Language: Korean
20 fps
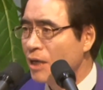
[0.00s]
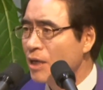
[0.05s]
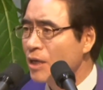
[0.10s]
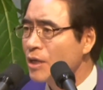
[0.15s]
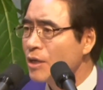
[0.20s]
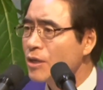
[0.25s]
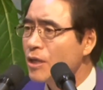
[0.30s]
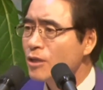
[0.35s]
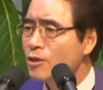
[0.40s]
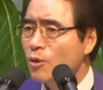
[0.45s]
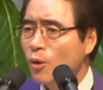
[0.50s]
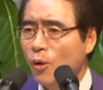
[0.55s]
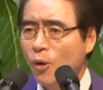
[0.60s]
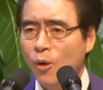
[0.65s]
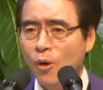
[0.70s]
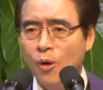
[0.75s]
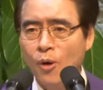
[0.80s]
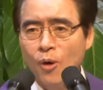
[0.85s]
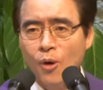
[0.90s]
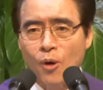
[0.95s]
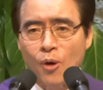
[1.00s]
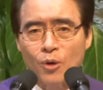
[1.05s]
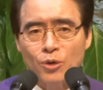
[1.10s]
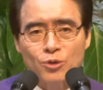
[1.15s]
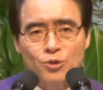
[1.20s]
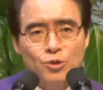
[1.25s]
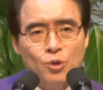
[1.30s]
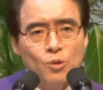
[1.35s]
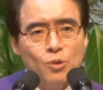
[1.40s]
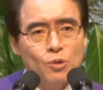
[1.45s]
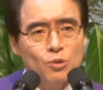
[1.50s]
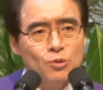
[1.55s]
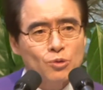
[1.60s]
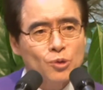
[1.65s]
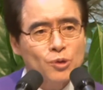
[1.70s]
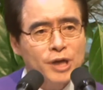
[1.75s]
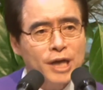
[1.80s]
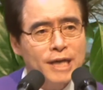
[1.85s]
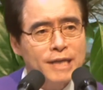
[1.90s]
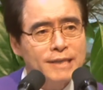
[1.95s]
그래서 온
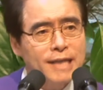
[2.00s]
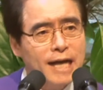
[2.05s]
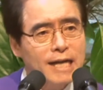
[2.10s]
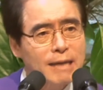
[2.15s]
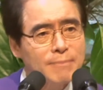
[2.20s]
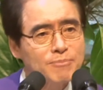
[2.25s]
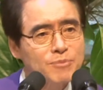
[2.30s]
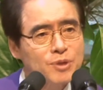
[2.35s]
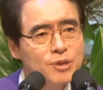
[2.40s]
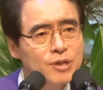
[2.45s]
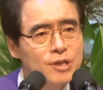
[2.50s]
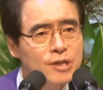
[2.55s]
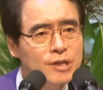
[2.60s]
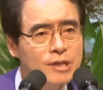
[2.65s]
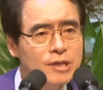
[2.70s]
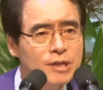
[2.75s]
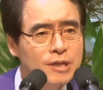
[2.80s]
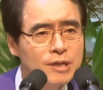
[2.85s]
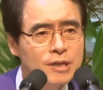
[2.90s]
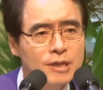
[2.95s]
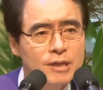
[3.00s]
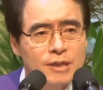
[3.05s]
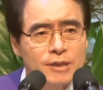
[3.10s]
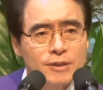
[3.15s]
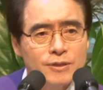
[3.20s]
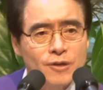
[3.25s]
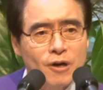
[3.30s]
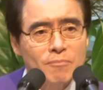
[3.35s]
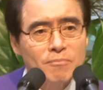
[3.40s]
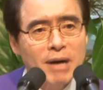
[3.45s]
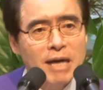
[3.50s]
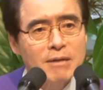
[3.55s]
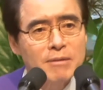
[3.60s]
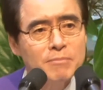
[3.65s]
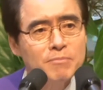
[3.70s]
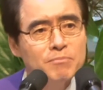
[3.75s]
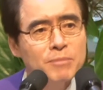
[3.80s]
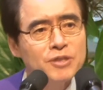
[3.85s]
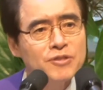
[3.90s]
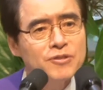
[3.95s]
소록도의 사람들이 정말
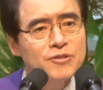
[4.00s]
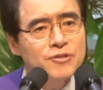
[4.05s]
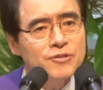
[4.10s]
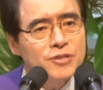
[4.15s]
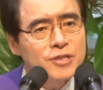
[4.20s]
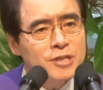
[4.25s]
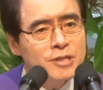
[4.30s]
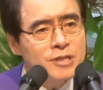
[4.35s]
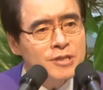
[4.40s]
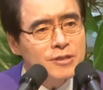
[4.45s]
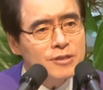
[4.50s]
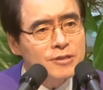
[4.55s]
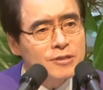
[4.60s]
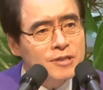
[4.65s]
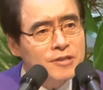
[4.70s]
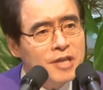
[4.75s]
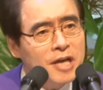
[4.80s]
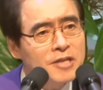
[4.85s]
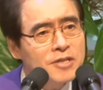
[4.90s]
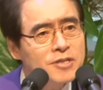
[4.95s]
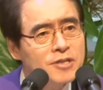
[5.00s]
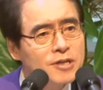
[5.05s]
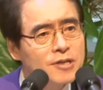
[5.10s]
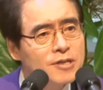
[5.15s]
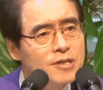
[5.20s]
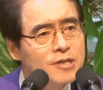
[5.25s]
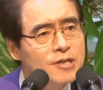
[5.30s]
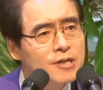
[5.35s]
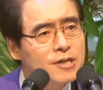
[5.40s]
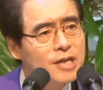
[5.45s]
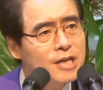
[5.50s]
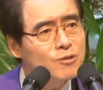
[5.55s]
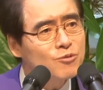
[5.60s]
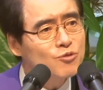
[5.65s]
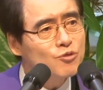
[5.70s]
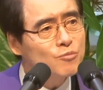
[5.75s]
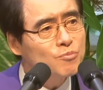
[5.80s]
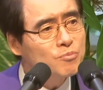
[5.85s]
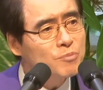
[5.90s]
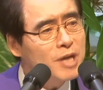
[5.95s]
멋진 은퇴식을 이렇게
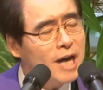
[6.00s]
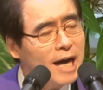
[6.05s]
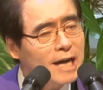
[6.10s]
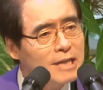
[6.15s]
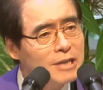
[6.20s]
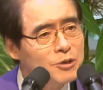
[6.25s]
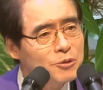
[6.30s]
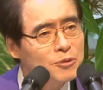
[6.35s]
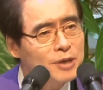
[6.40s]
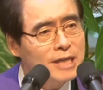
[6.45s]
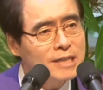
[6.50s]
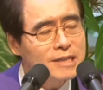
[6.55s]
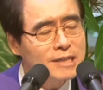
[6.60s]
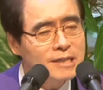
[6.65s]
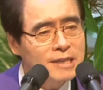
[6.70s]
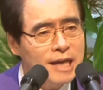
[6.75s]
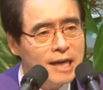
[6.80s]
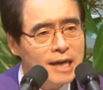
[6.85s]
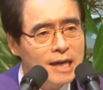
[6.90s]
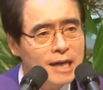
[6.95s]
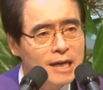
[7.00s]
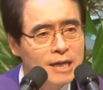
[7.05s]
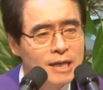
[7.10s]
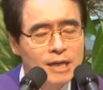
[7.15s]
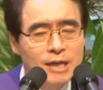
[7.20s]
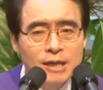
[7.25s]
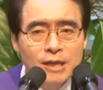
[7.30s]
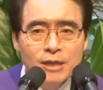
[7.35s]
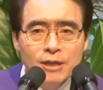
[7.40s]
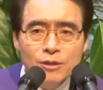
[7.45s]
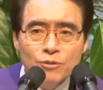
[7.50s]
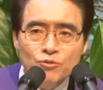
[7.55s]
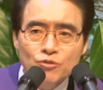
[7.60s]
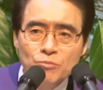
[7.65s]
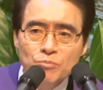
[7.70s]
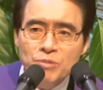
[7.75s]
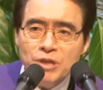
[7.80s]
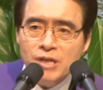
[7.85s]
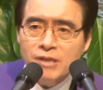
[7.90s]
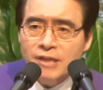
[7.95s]
준비하려고 했는데
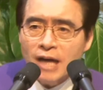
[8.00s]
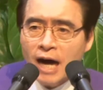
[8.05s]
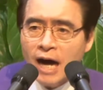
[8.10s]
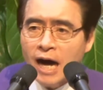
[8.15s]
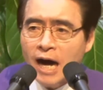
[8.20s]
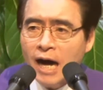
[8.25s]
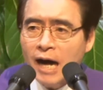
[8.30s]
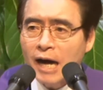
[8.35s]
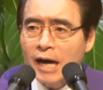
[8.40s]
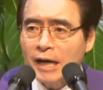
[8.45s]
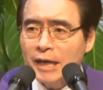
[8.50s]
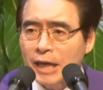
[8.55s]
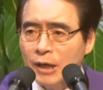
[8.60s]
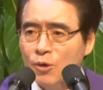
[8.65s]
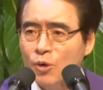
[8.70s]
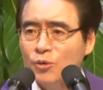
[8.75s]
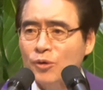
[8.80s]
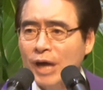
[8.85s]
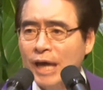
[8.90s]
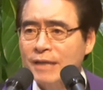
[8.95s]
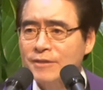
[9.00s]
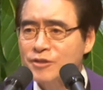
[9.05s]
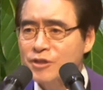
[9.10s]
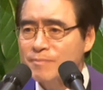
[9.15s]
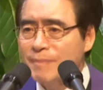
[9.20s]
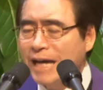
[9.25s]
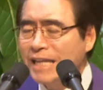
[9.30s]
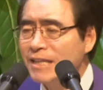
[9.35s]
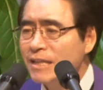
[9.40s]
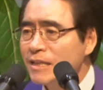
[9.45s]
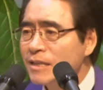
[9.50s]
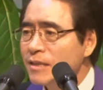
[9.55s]
준비를 다 해놓고 했지만